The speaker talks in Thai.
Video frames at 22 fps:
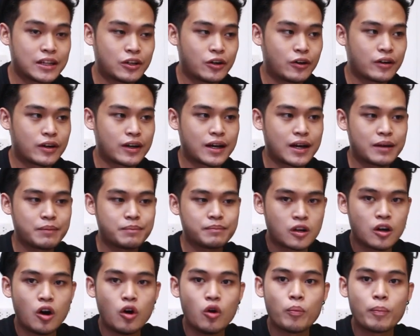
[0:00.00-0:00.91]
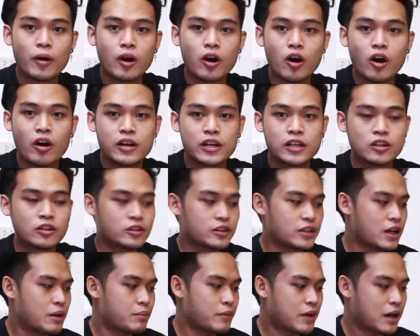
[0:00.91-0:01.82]
ต่อนะครับก็อุปกรณ์ที่ต้อง
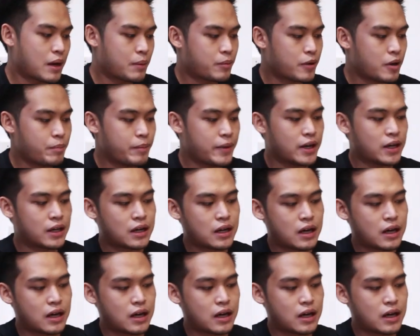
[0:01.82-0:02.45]
เตรียมนะครับก็เป็น